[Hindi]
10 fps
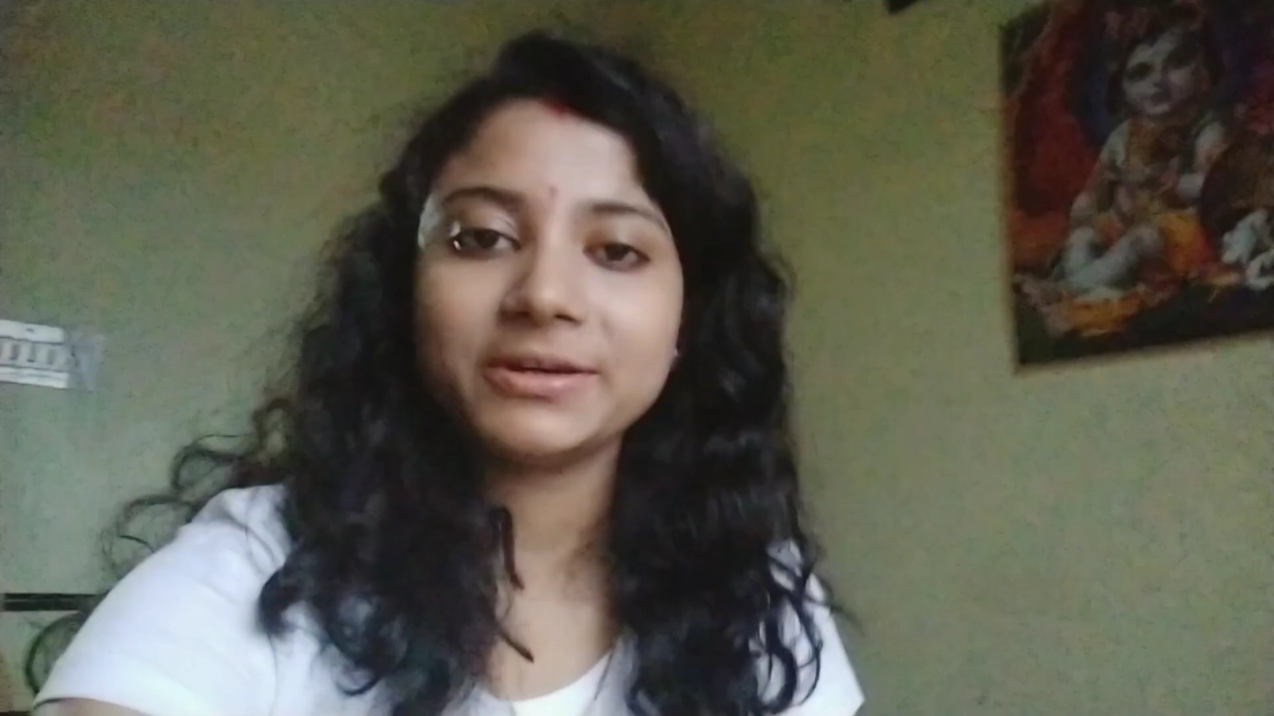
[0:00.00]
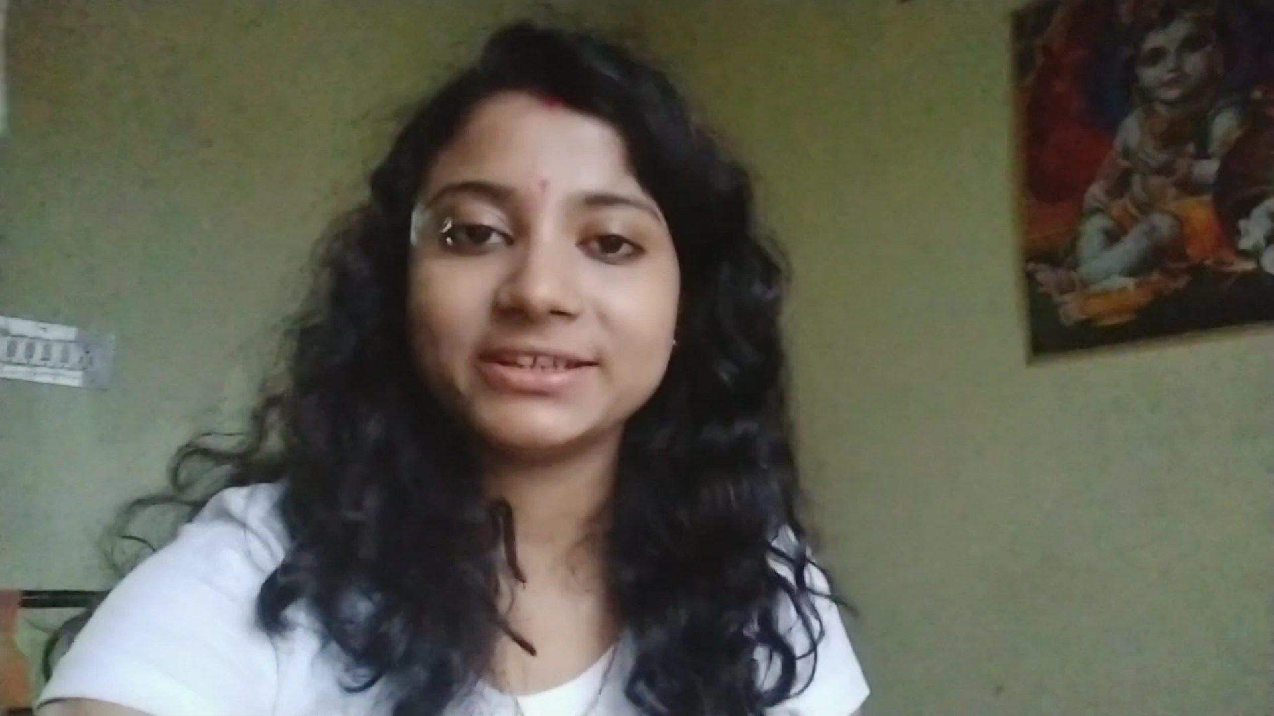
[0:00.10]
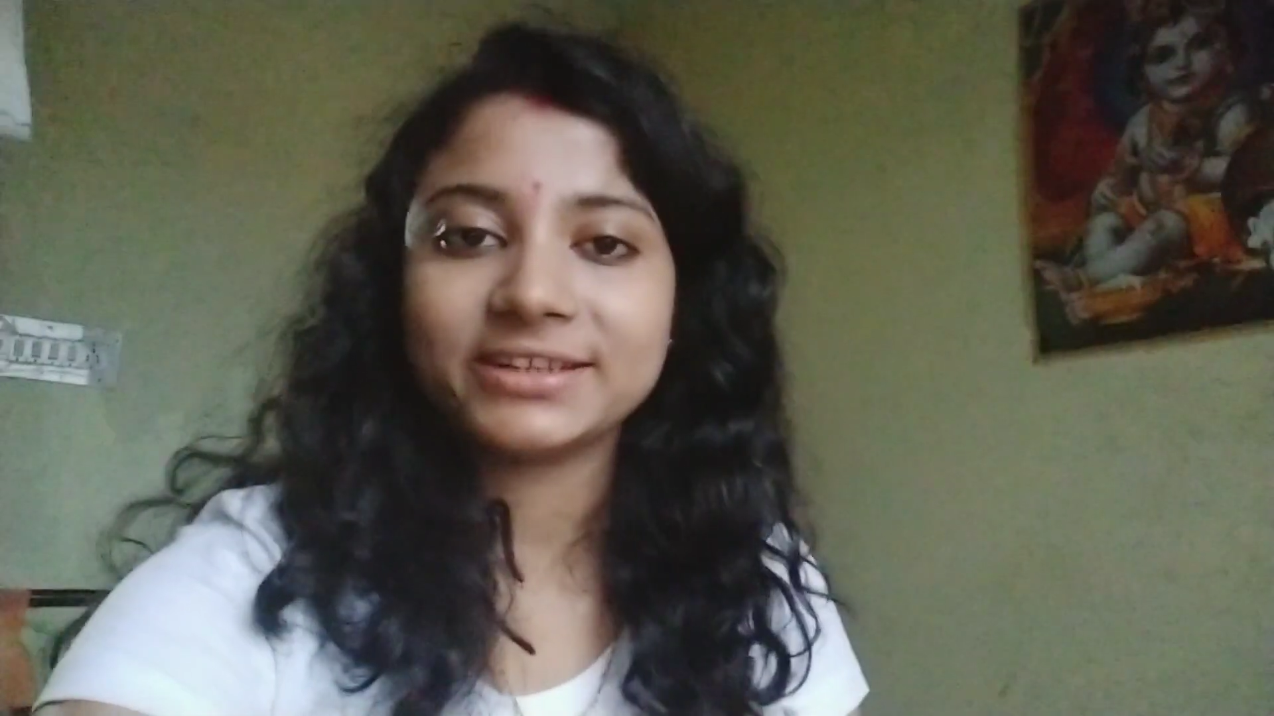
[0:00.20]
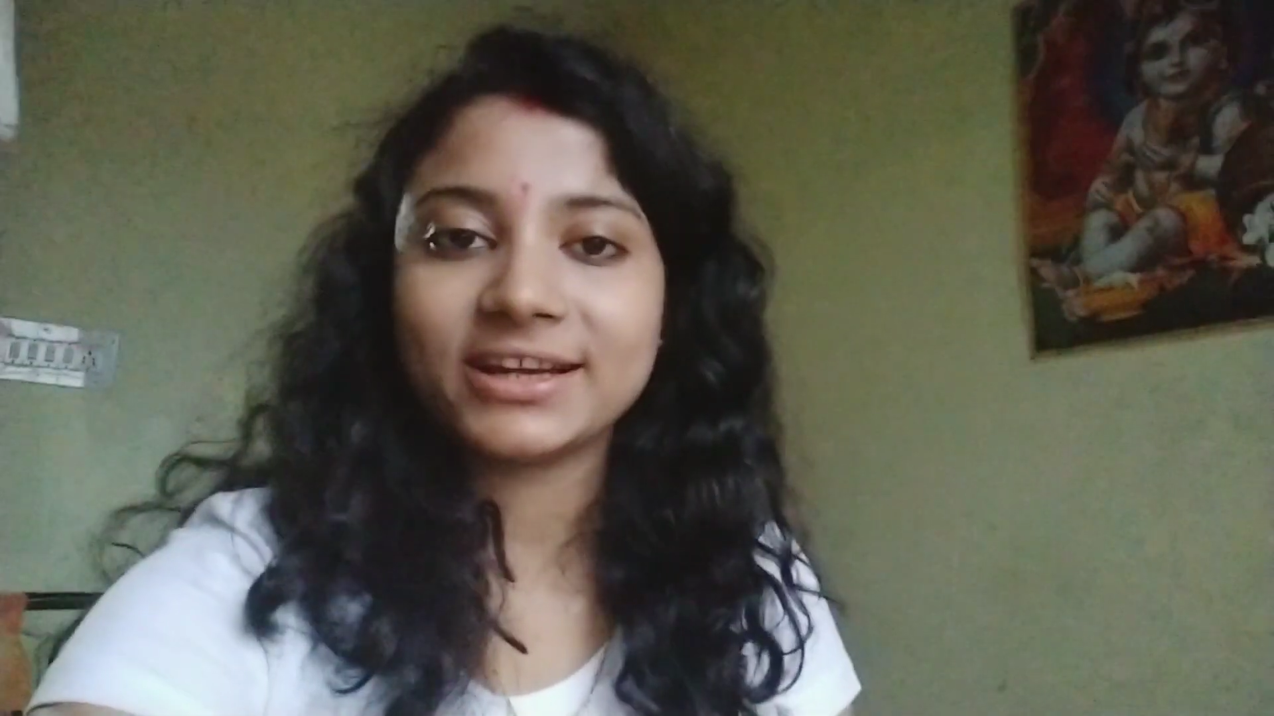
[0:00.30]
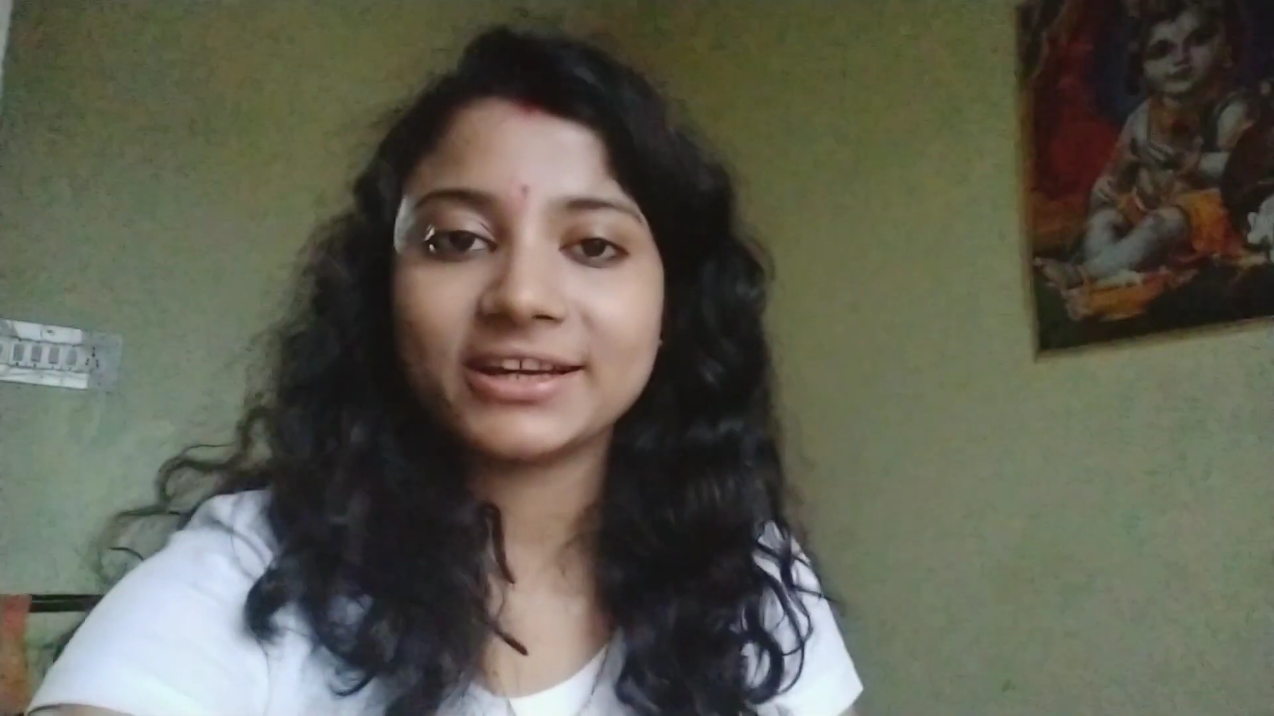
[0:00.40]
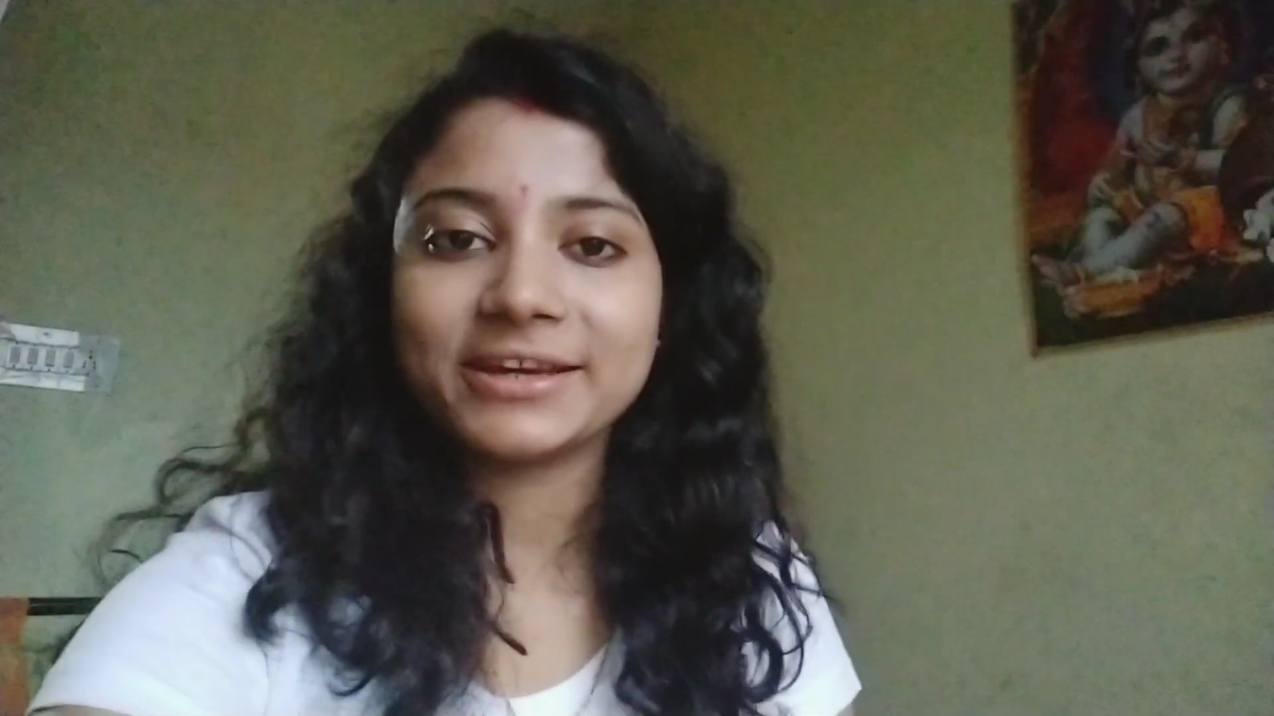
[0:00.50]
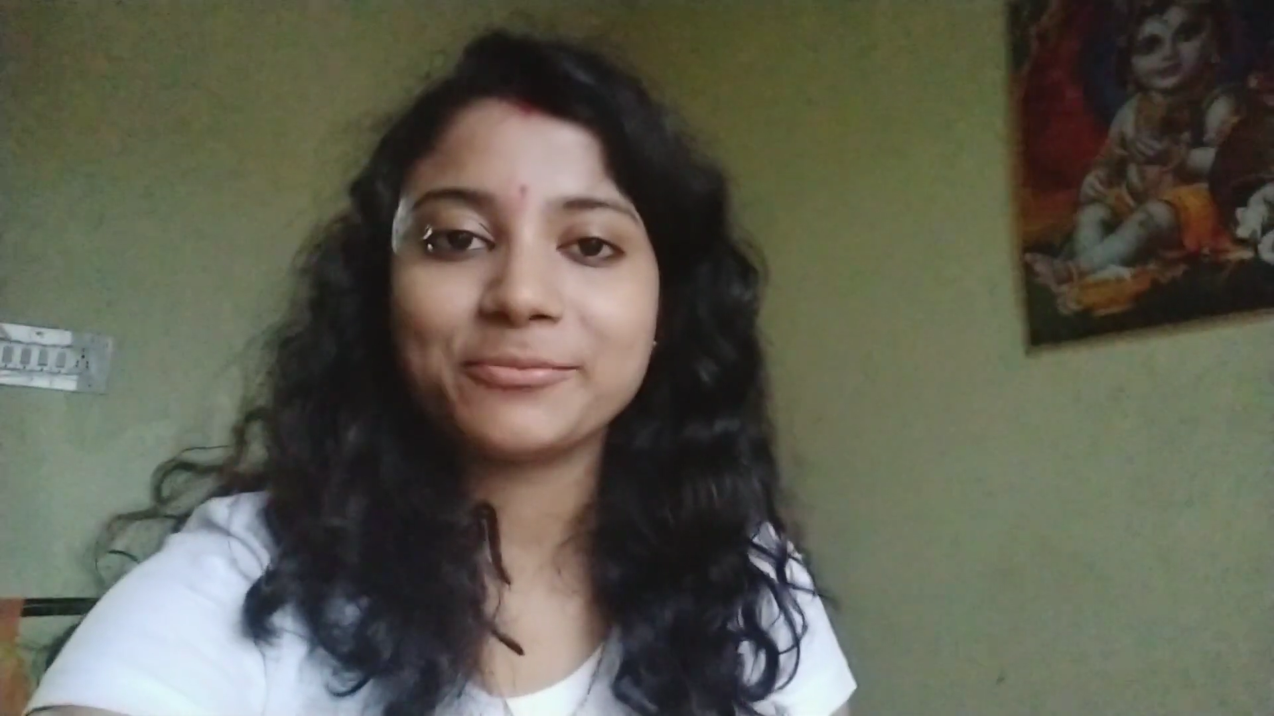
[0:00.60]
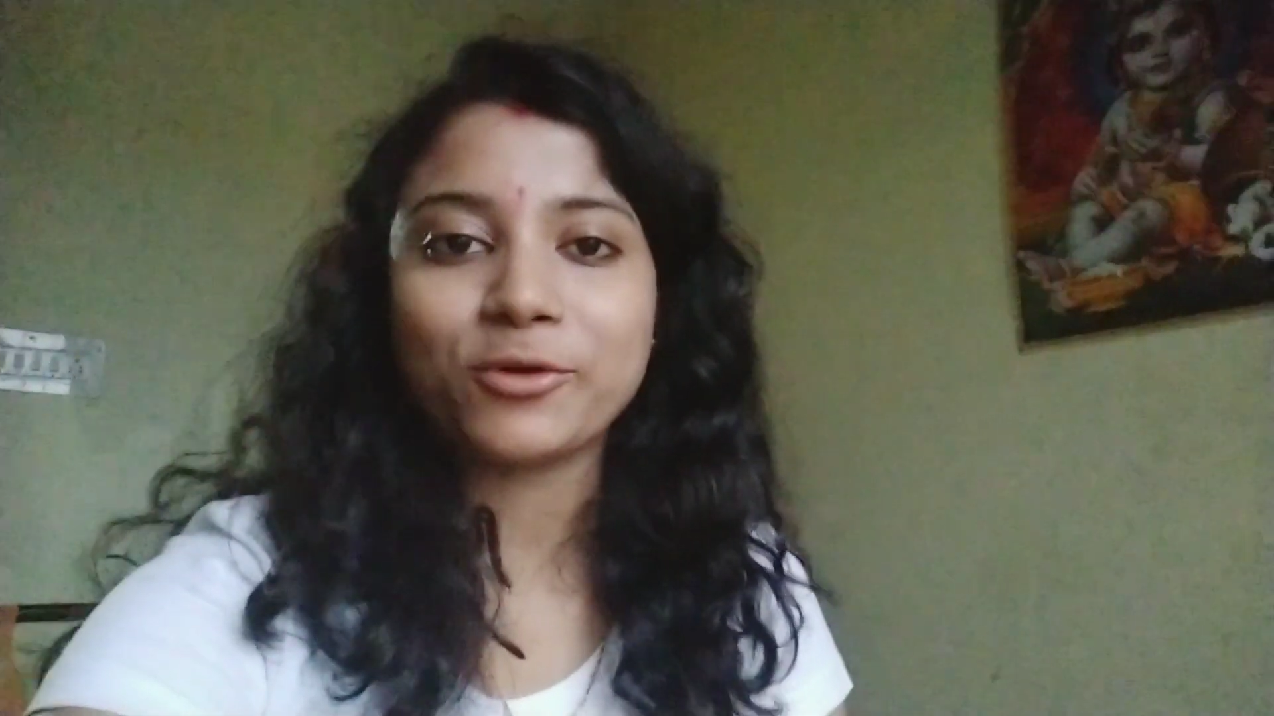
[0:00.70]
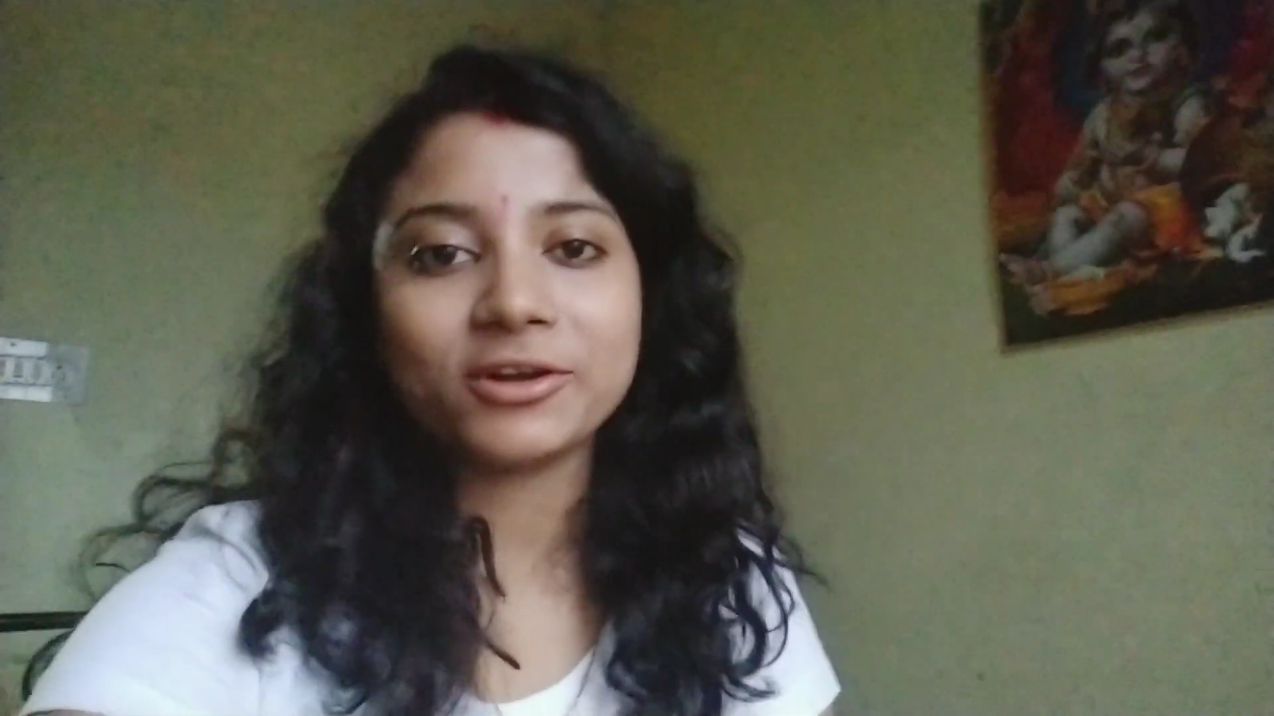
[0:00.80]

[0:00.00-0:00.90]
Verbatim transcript: बाइक चला के